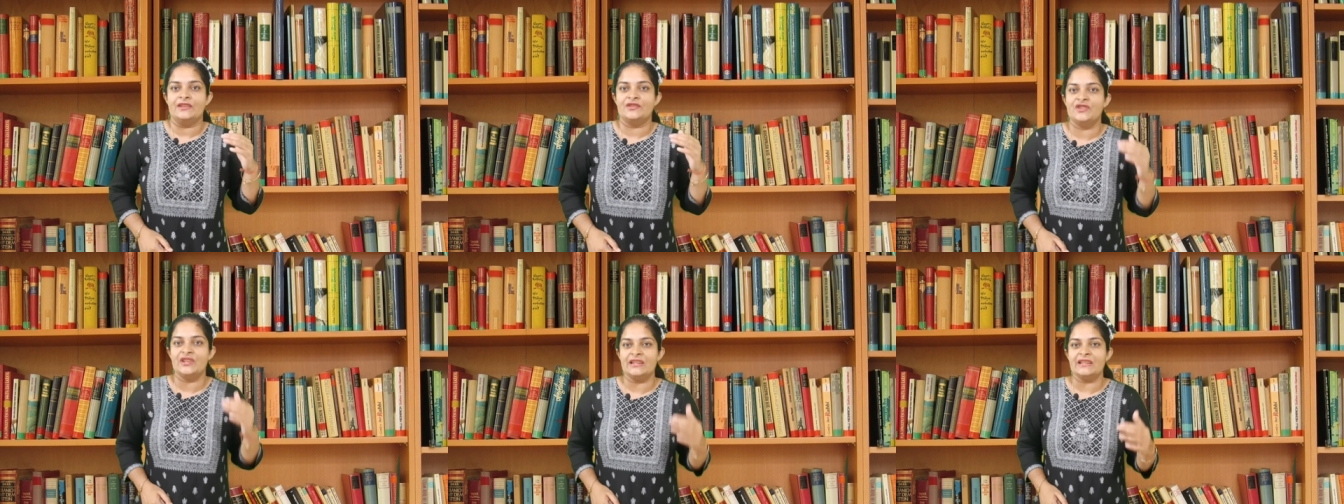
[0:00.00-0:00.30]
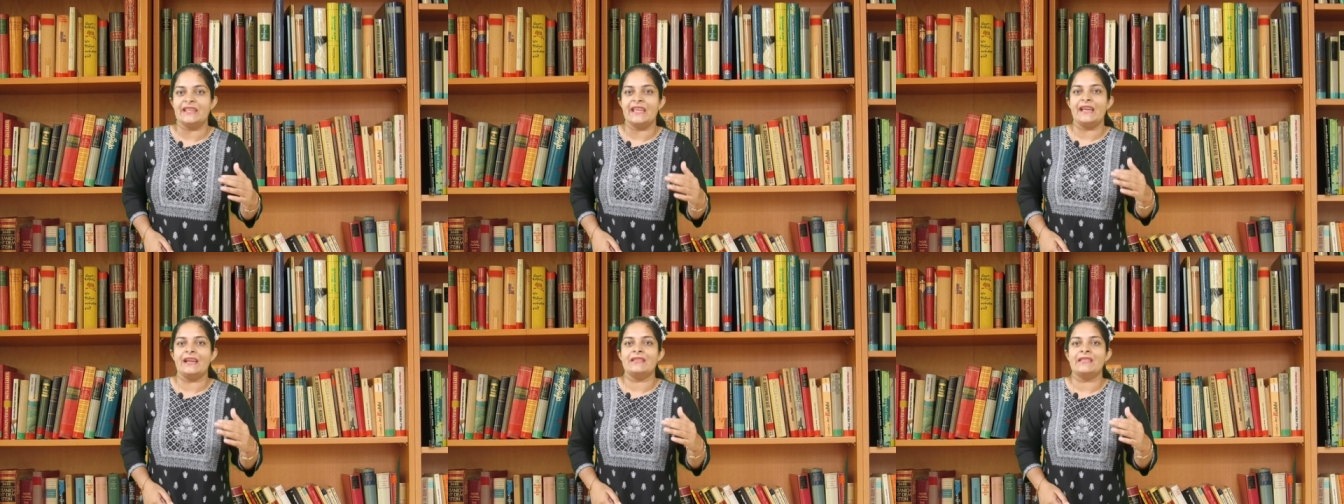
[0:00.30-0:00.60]

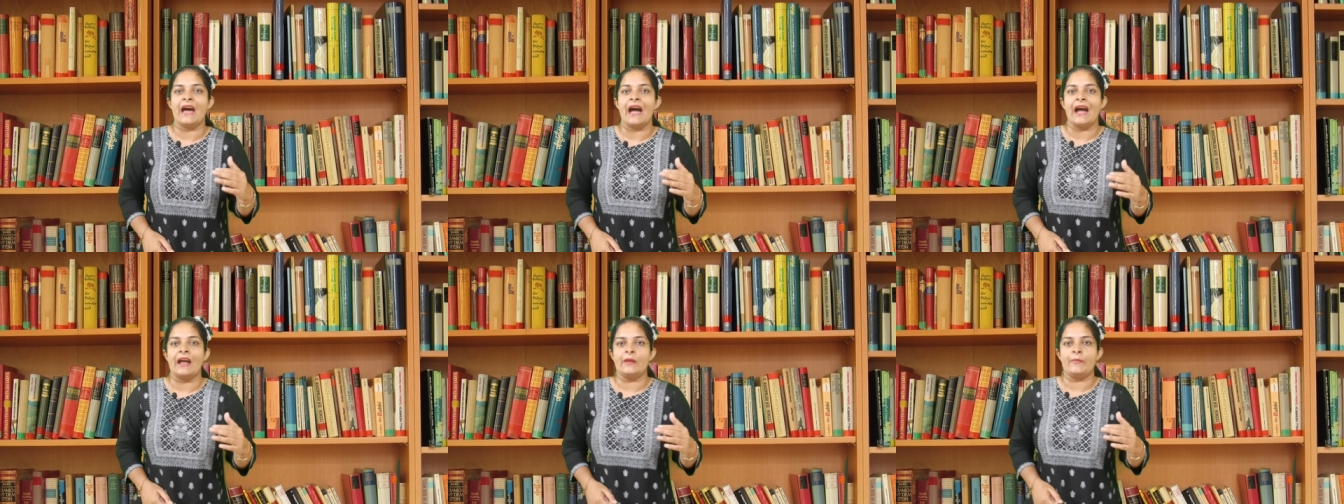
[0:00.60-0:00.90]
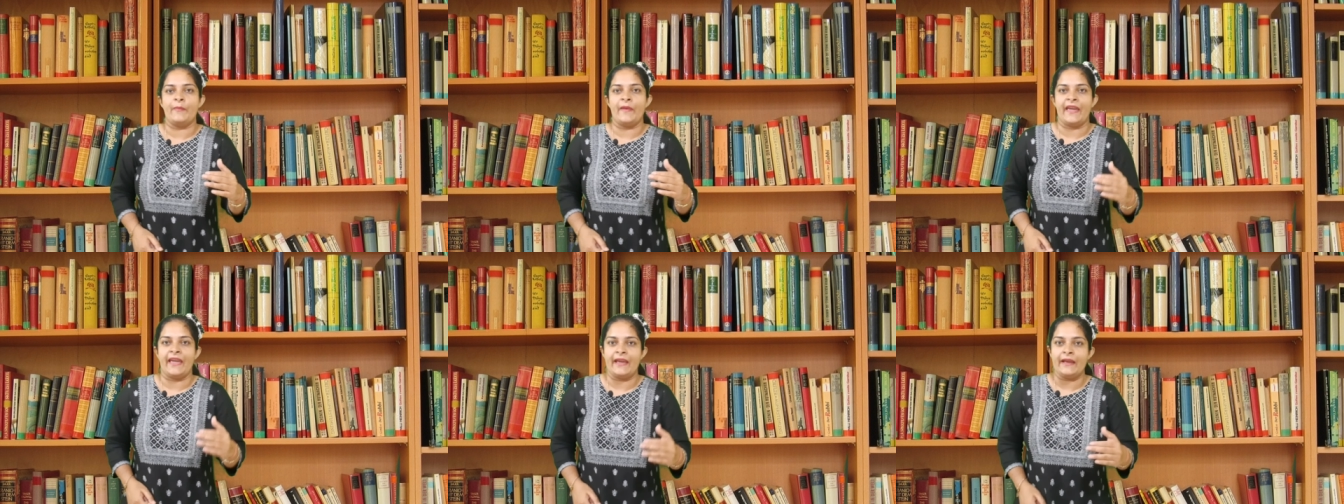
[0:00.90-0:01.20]
जिनके आधार
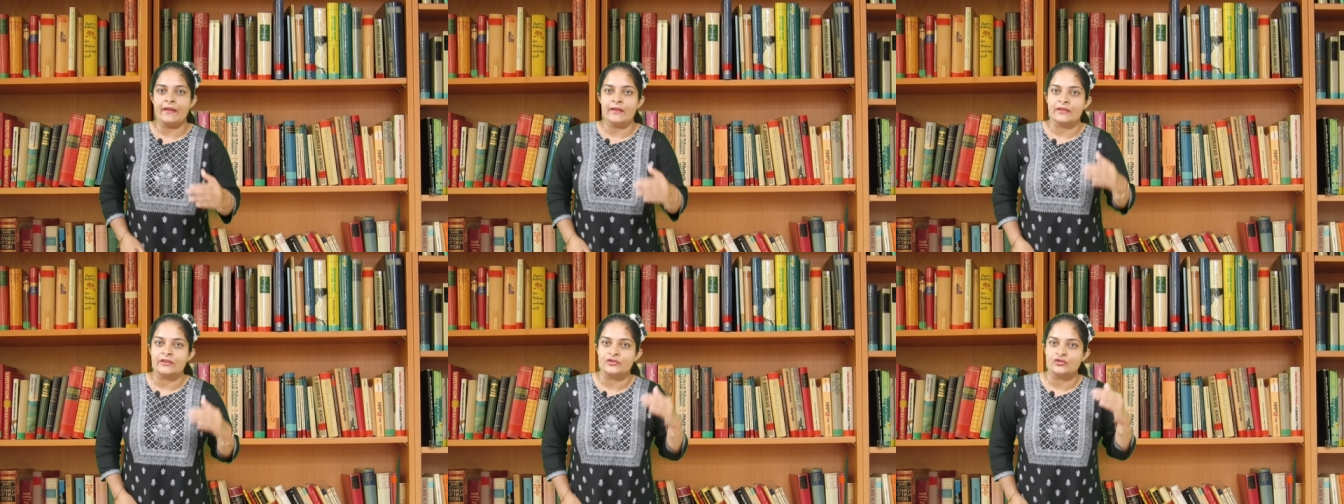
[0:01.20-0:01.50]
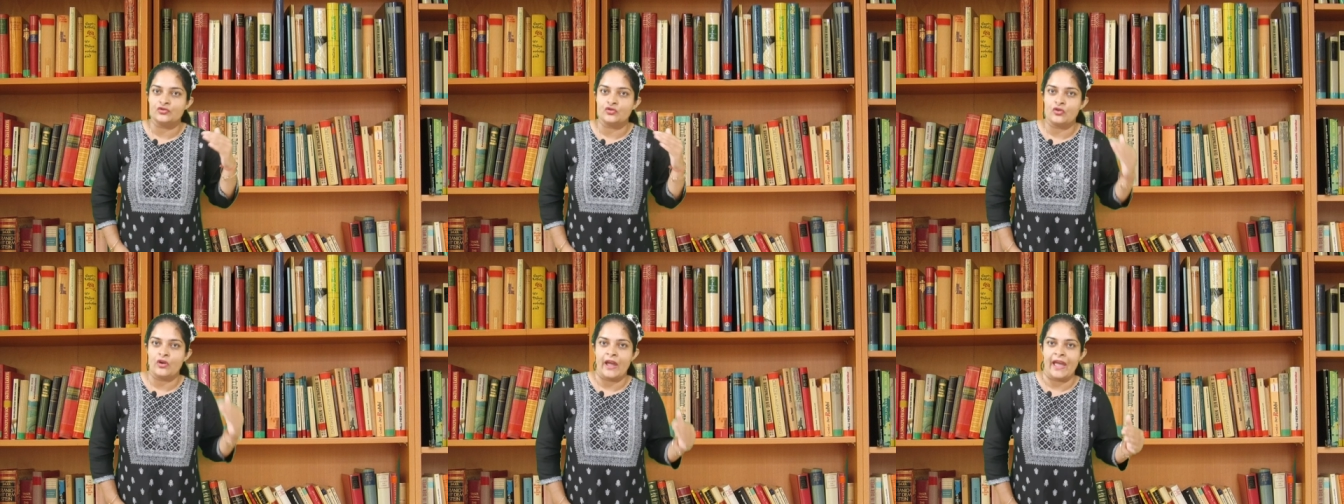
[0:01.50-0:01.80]
पे
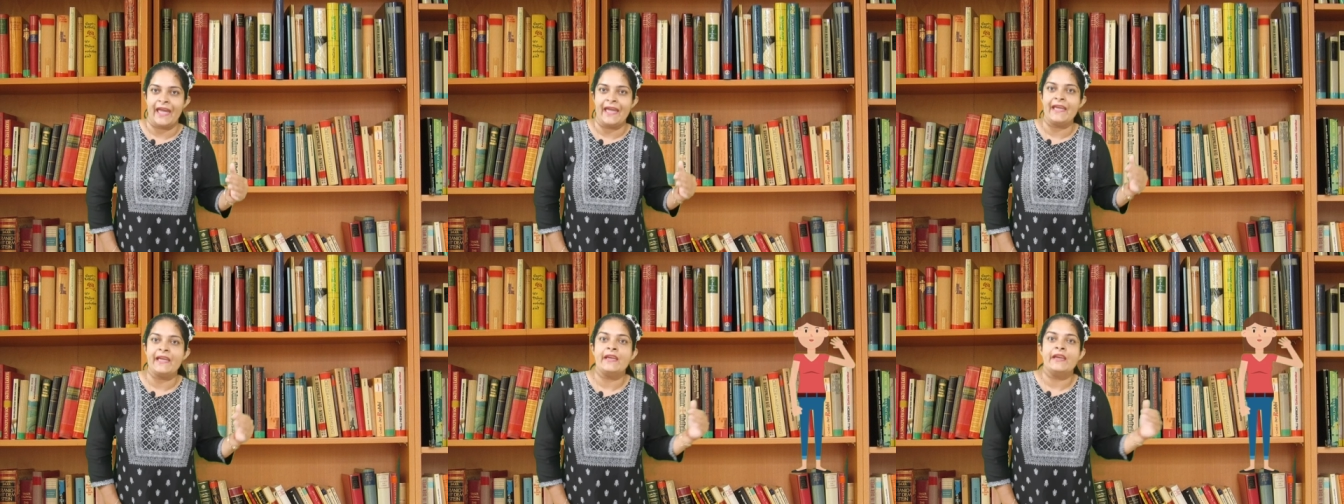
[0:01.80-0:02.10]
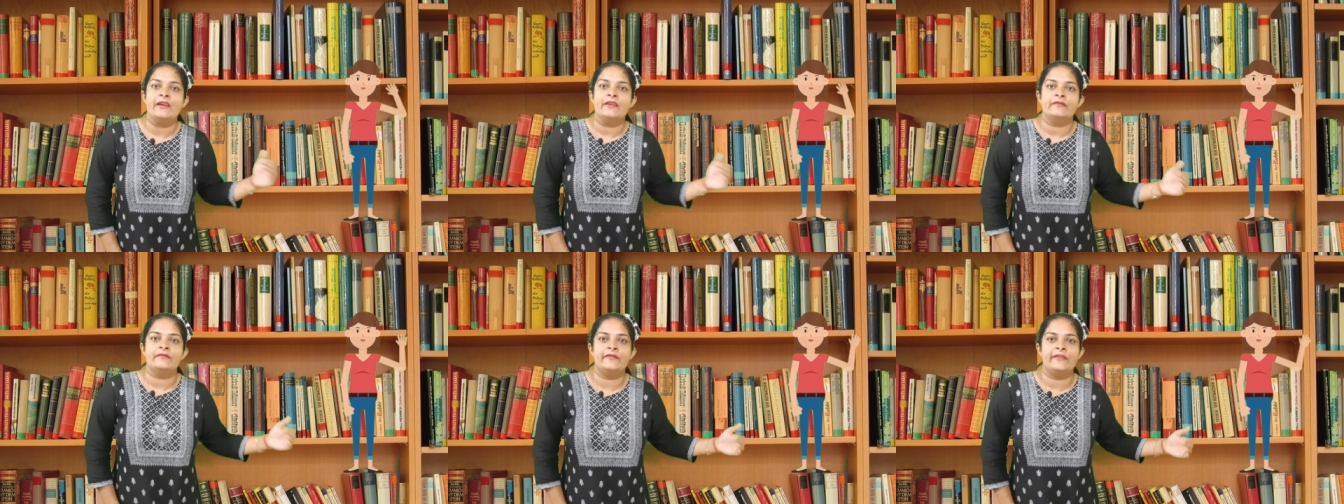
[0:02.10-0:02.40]
जो है
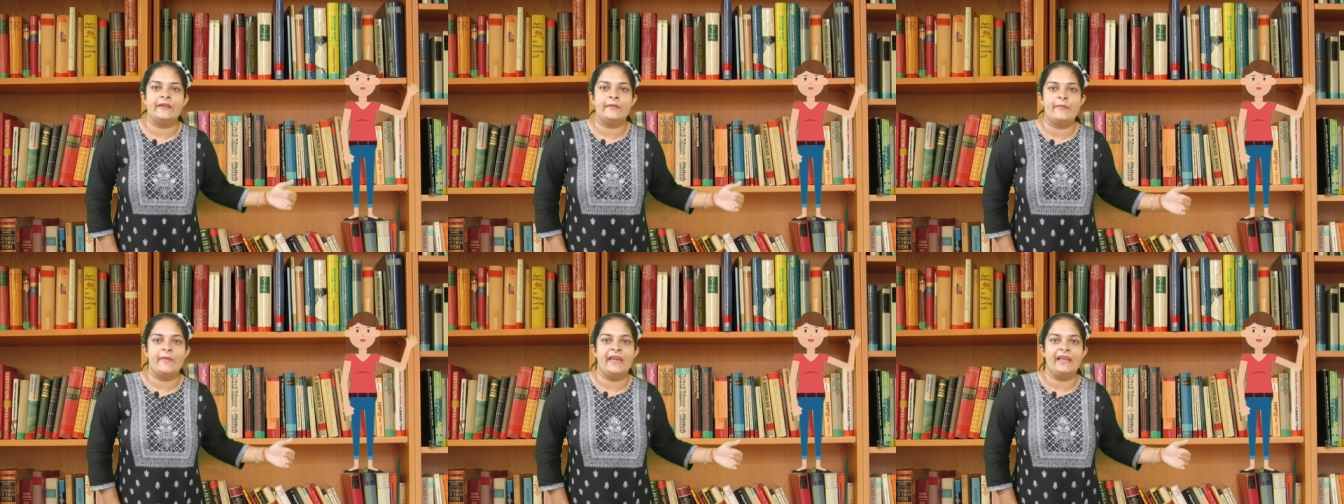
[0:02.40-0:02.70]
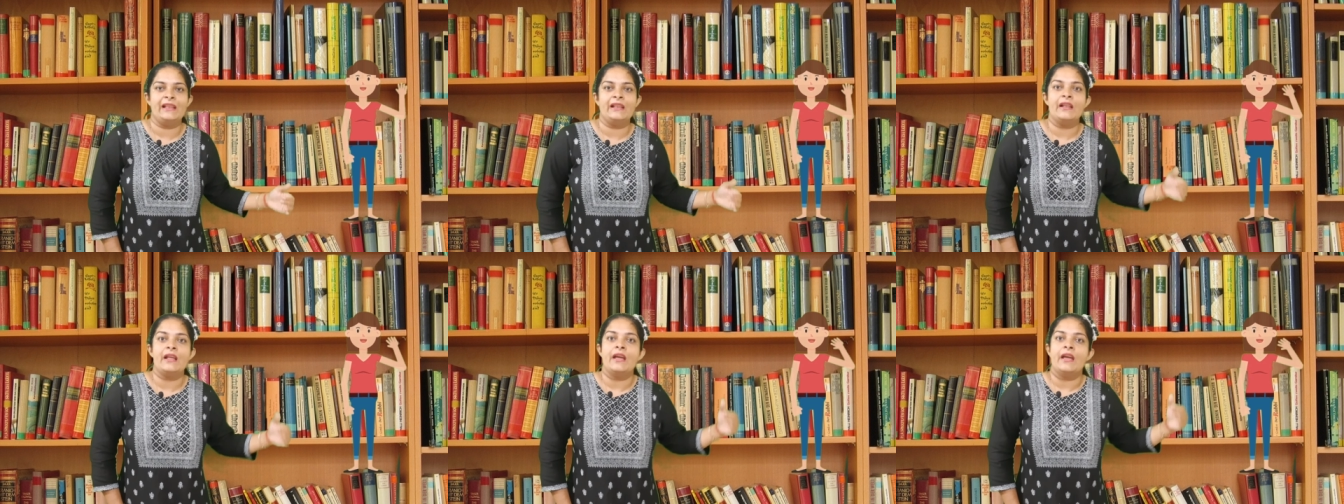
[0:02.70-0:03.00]

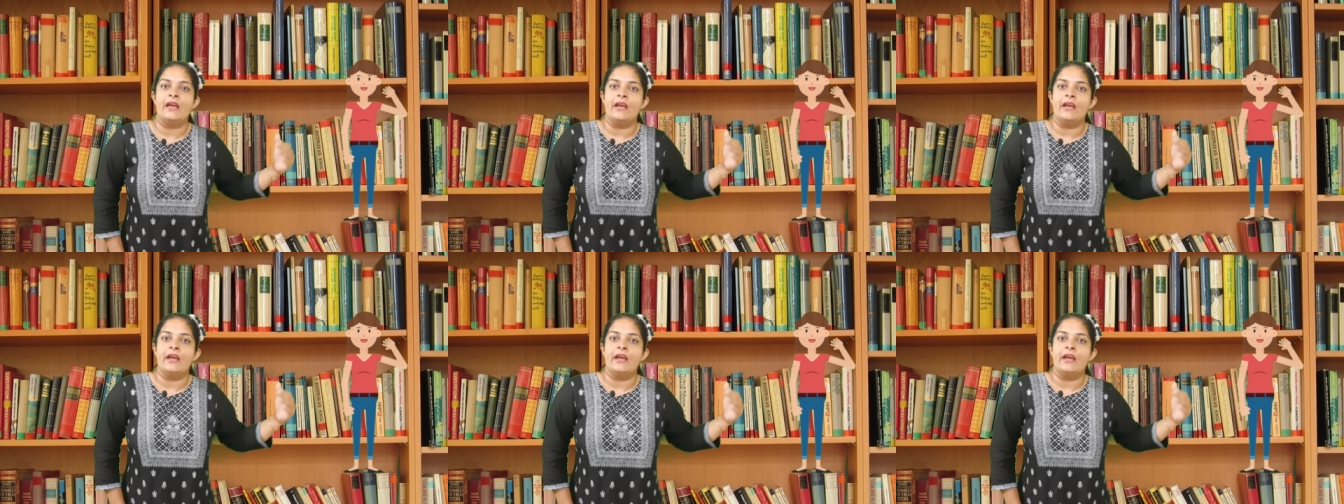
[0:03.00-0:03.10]
फीमेल